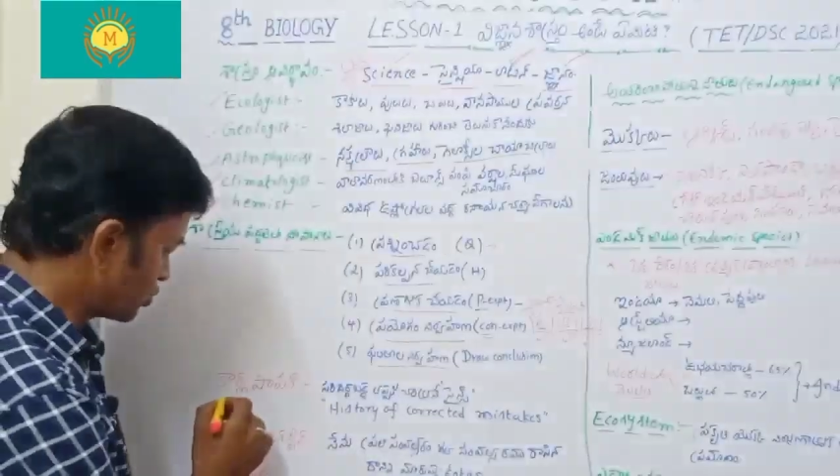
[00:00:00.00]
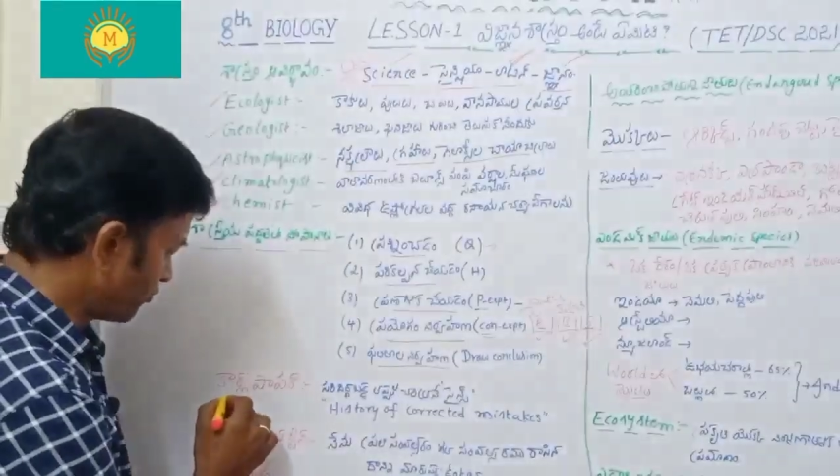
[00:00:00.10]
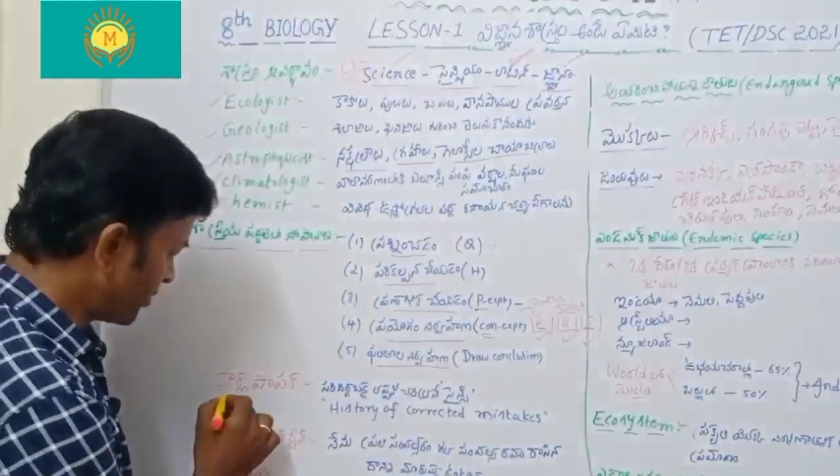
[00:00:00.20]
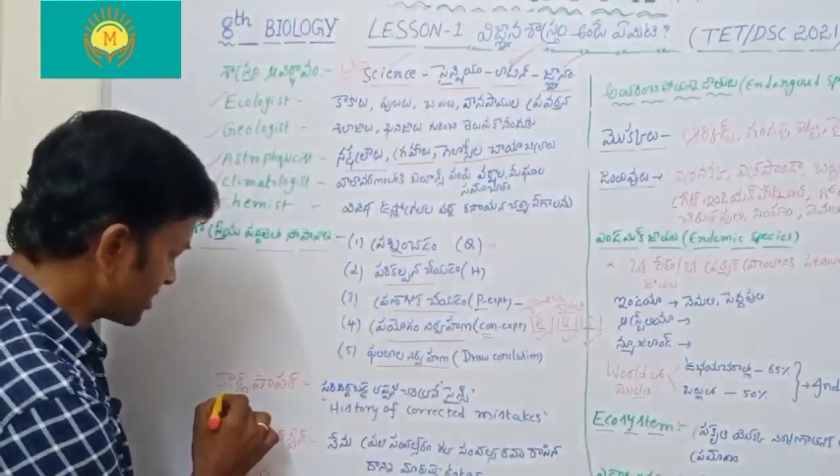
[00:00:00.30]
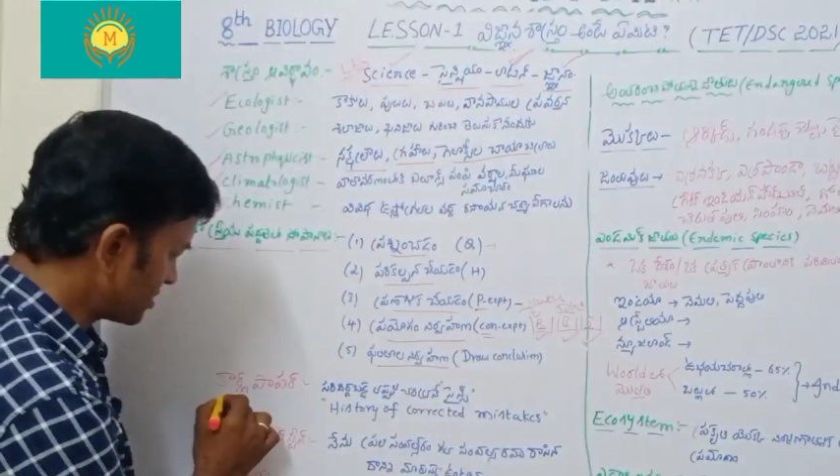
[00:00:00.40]

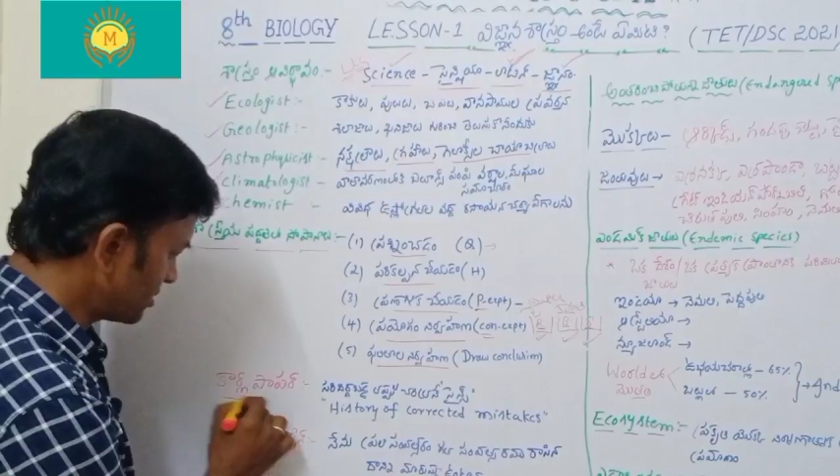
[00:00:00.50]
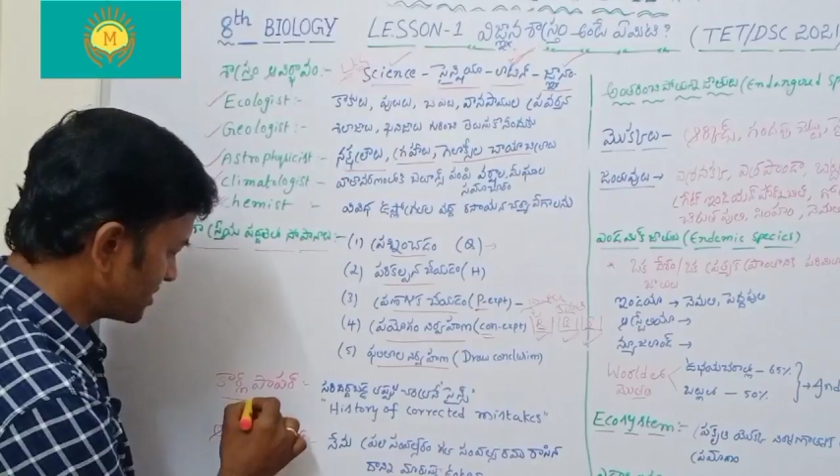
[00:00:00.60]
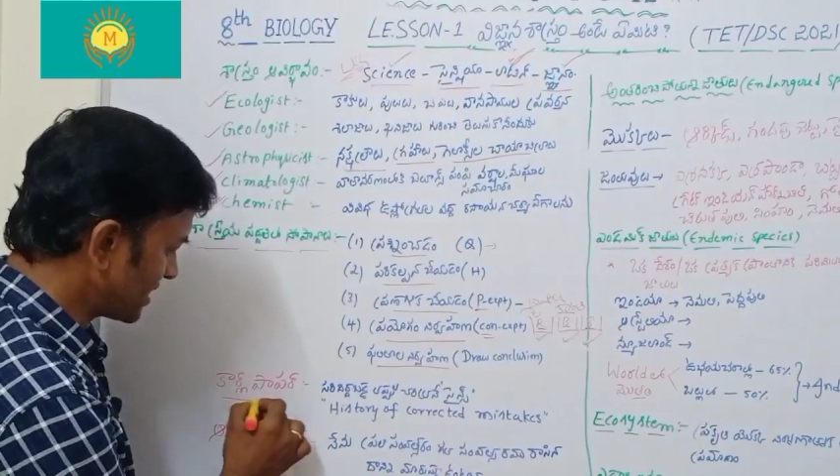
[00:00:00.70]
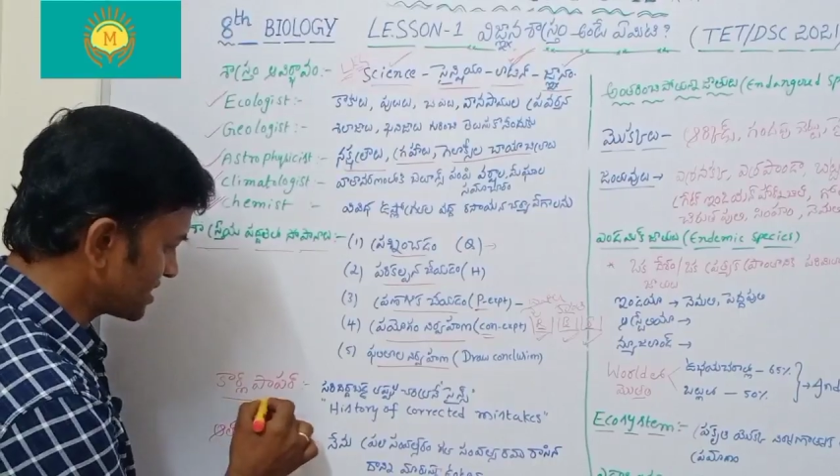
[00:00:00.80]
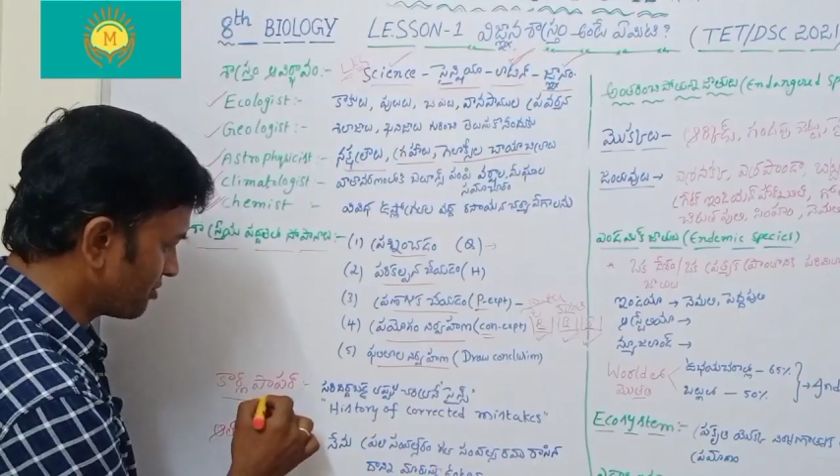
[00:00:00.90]
సో ఫస్ట్
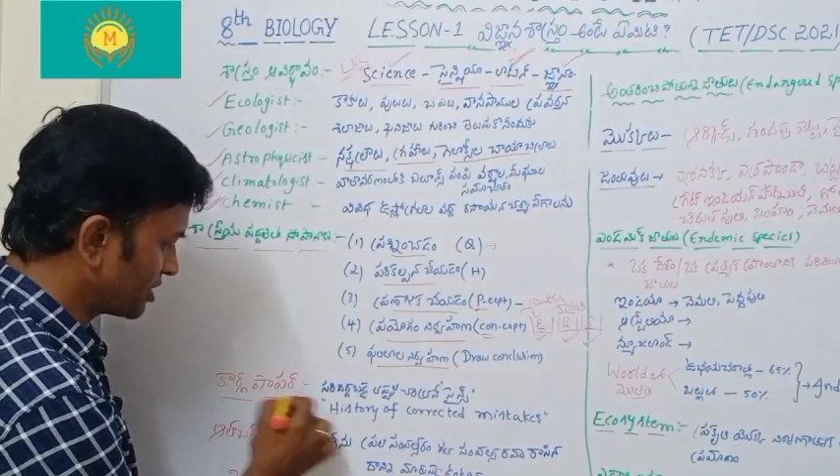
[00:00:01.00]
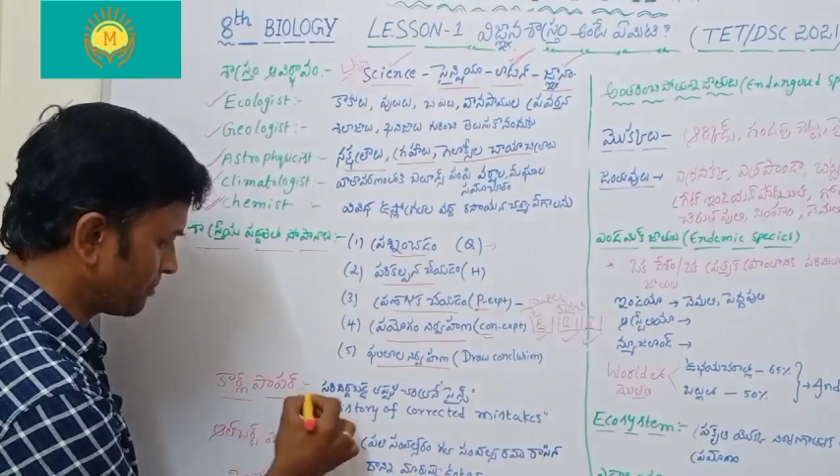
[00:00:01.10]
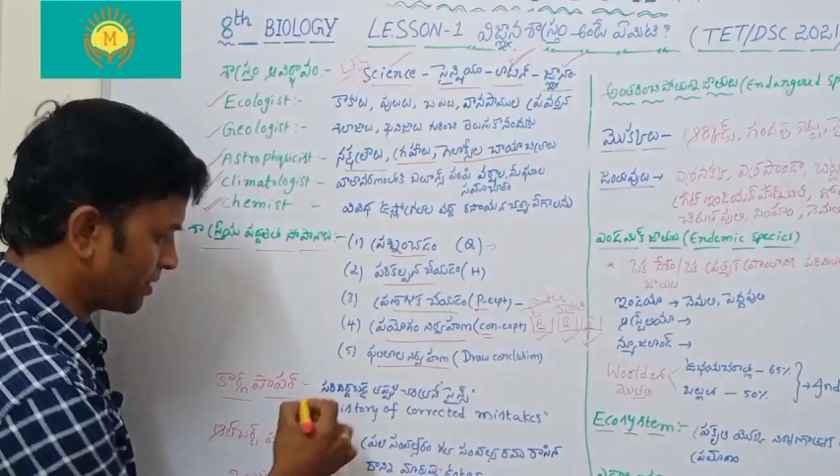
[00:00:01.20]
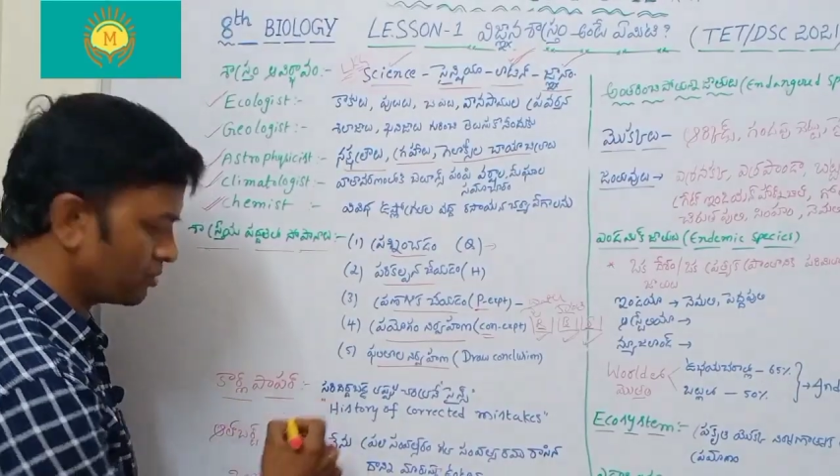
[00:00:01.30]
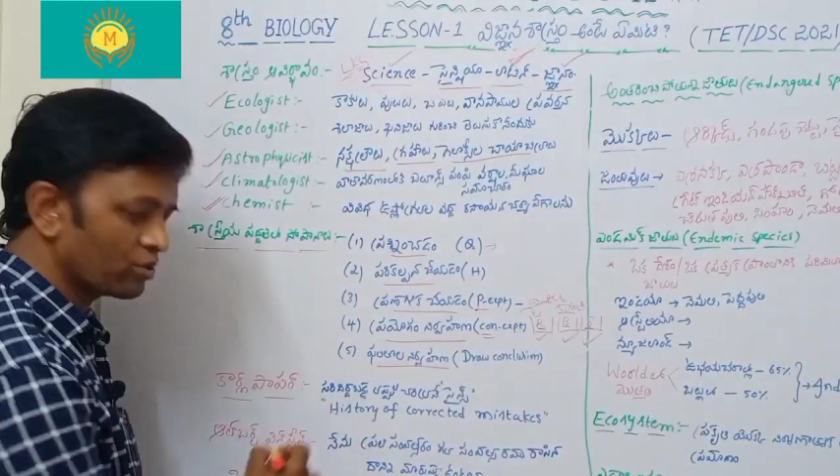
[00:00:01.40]

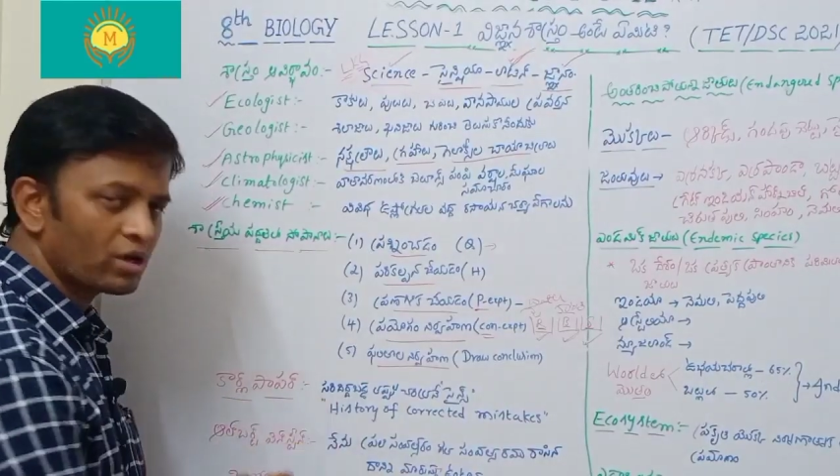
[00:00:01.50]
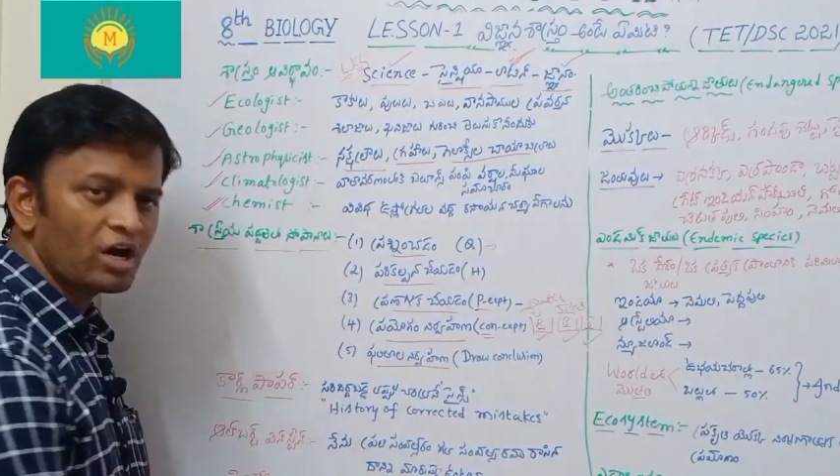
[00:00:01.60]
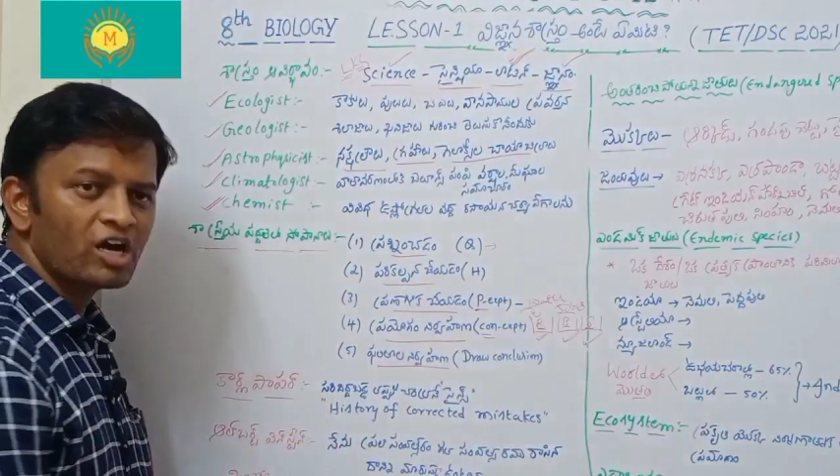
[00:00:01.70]
శాస్త్రవేత్త పేరు